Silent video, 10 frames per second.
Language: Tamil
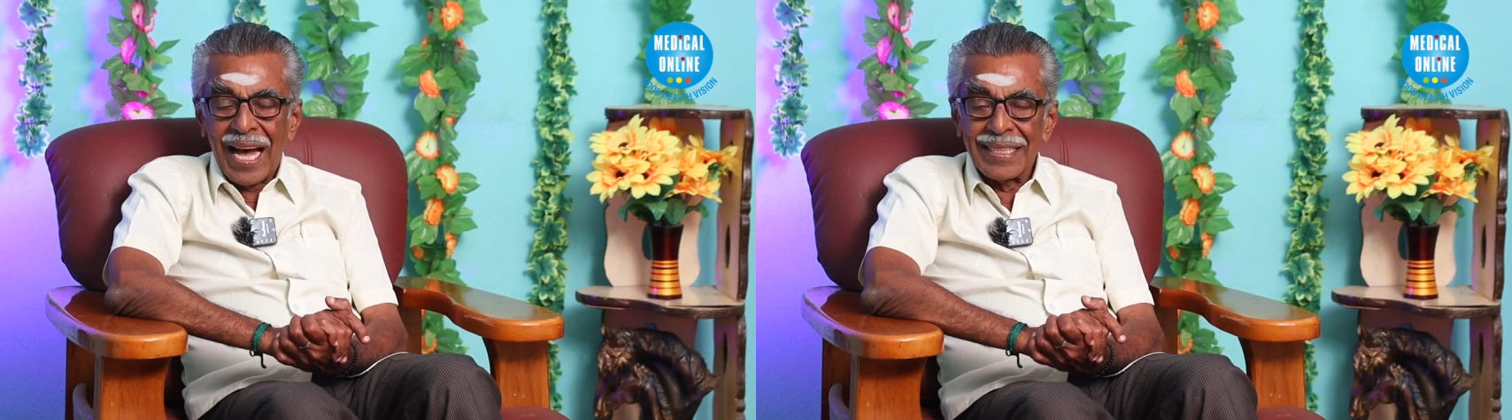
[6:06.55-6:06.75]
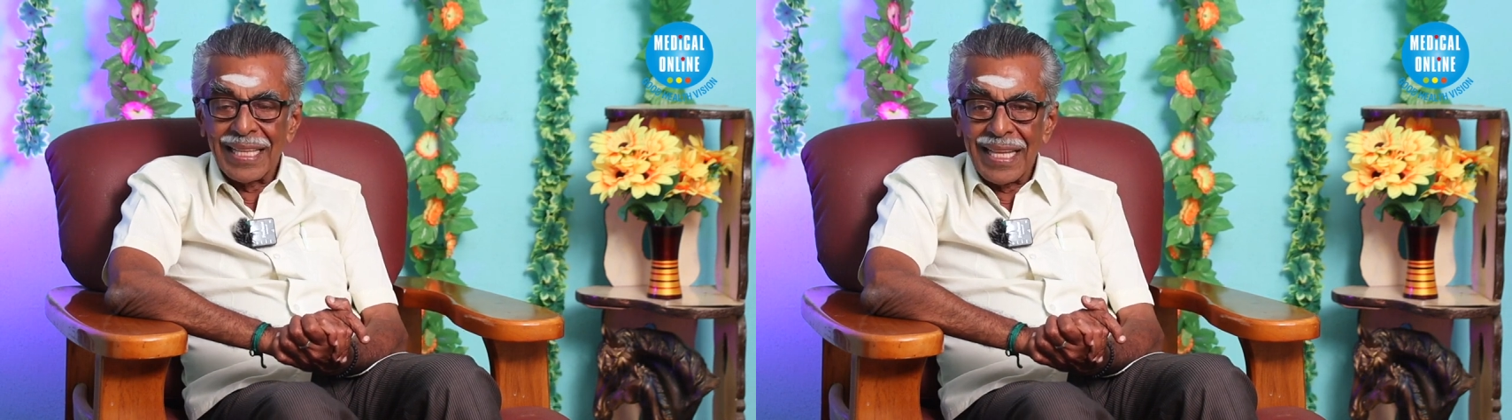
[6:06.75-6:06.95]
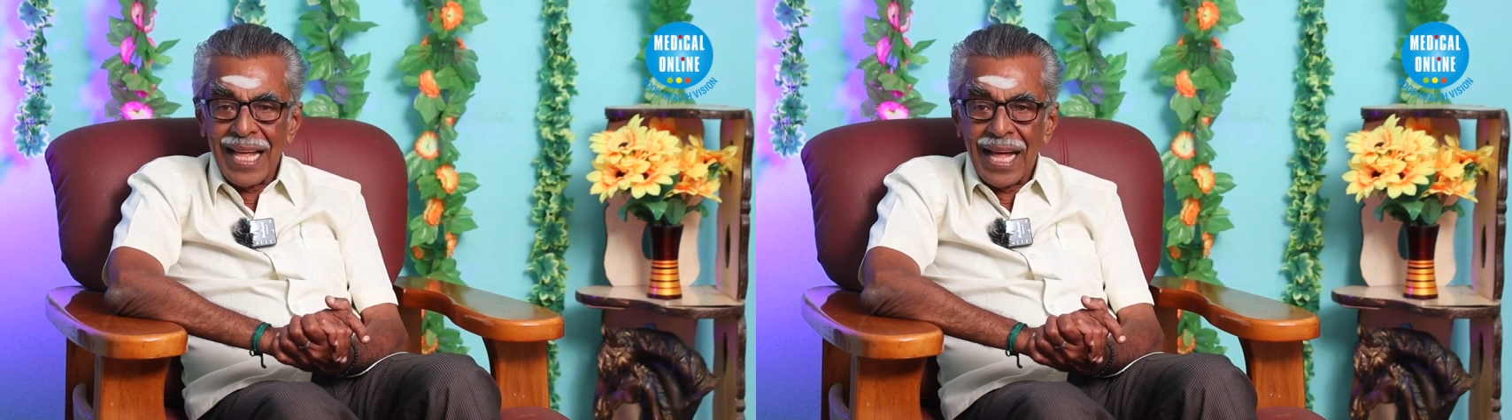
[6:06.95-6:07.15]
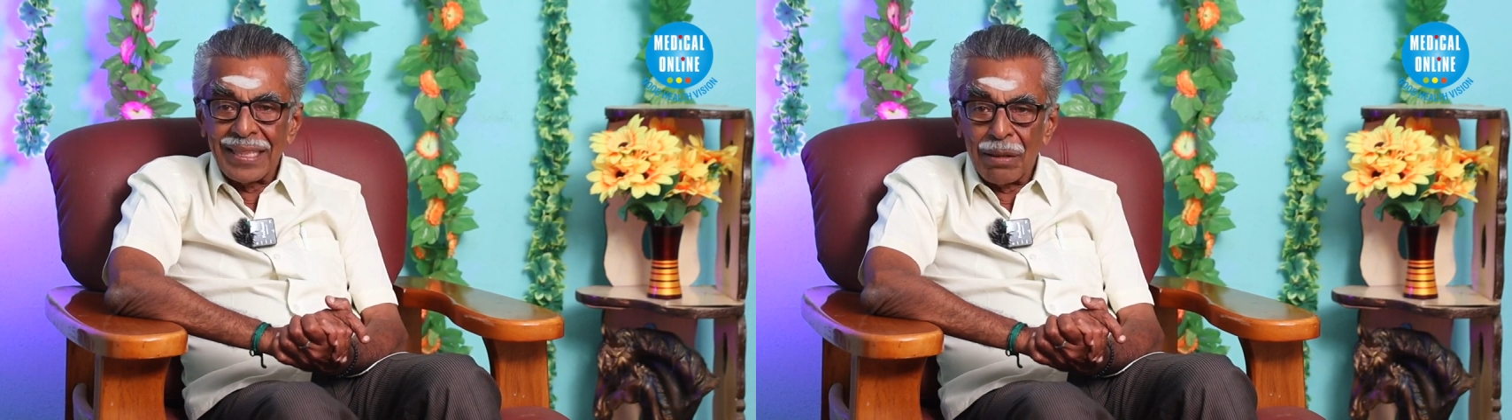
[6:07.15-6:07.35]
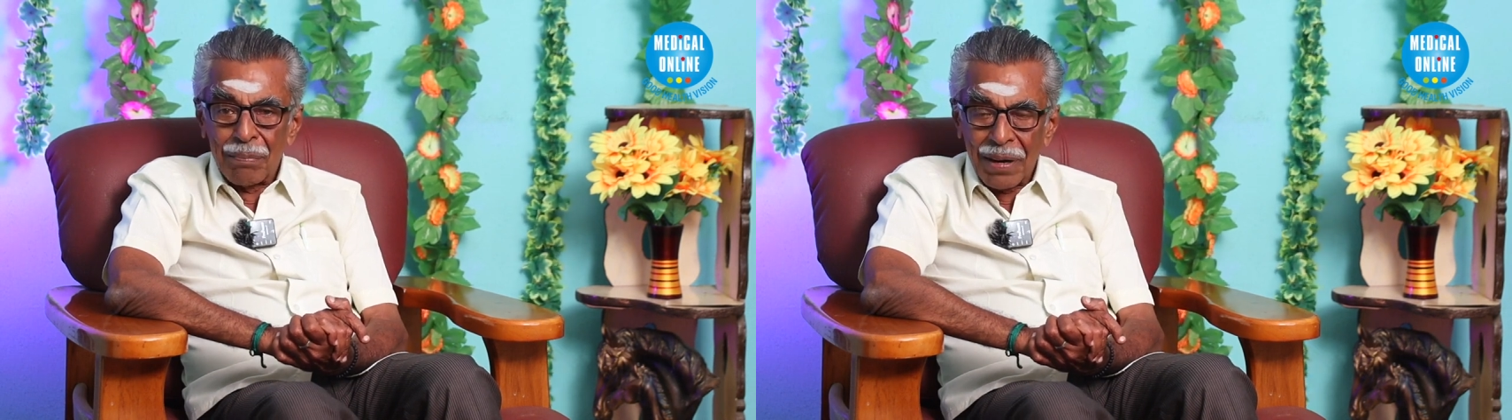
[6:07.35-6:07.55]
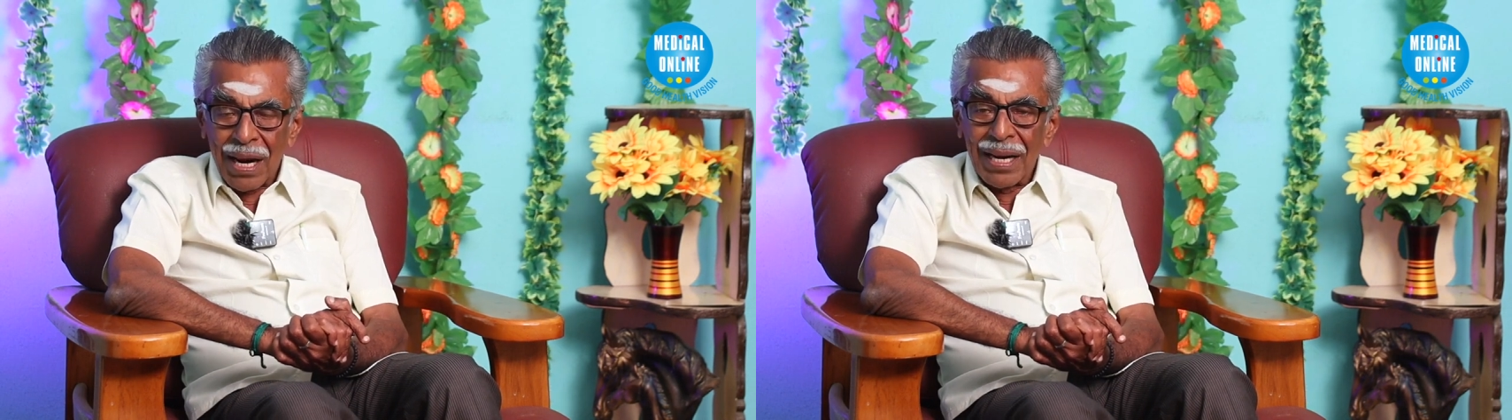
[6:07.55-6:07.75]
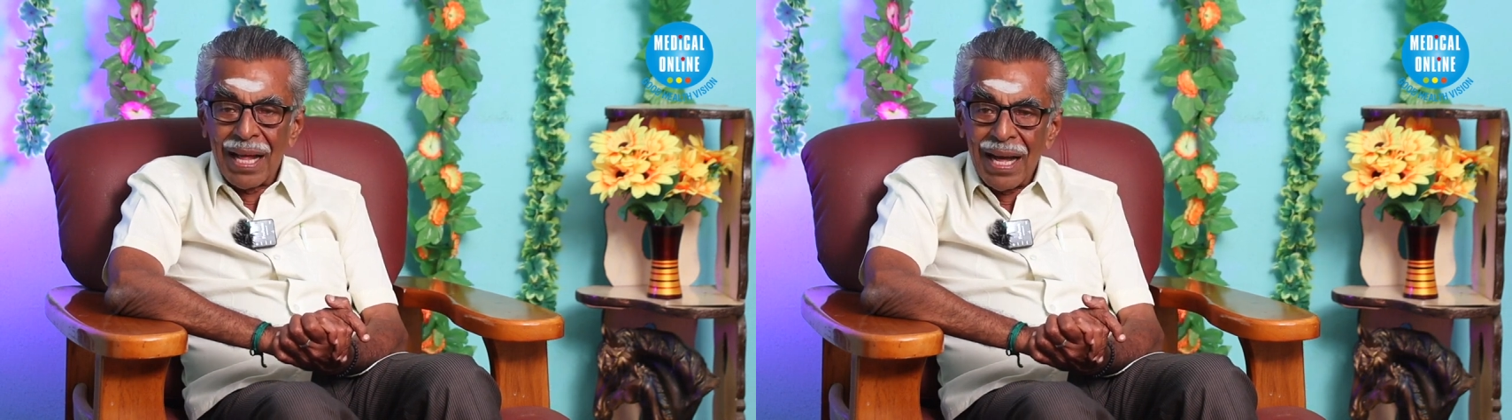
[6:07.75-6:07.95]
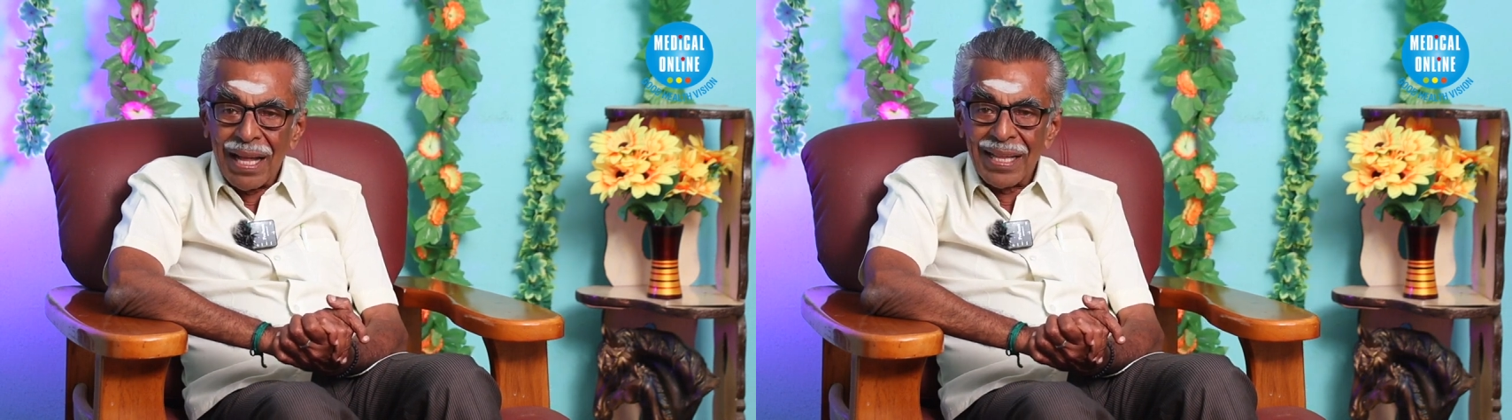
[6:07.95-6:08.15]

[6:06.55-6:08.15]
அந்த அந்த பிராணா